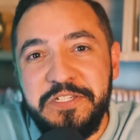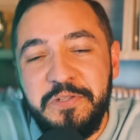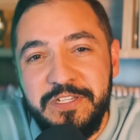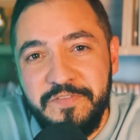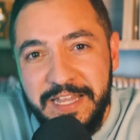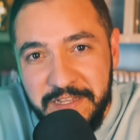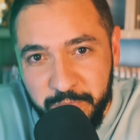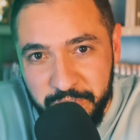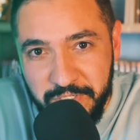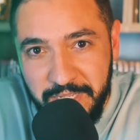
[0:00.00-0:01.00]
que nós
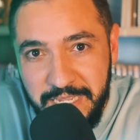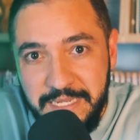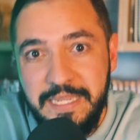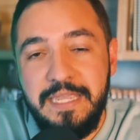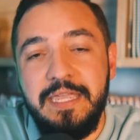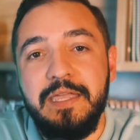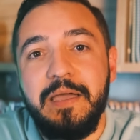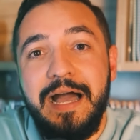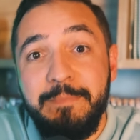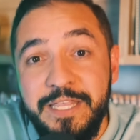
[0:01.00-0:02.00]
falamos que
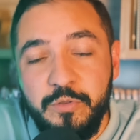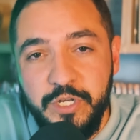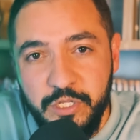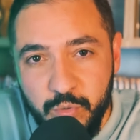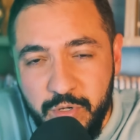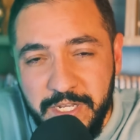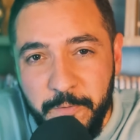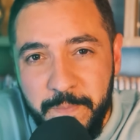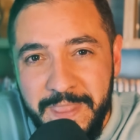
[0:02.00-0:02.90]
a mentoria núcleo,